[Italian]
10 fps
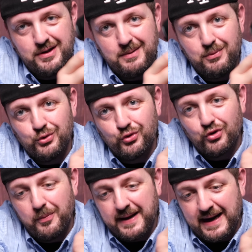di
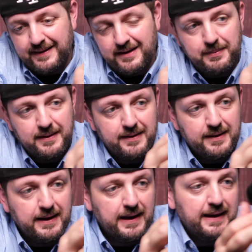modus operandi per
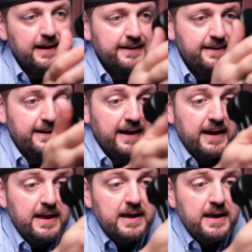dirla alla latina,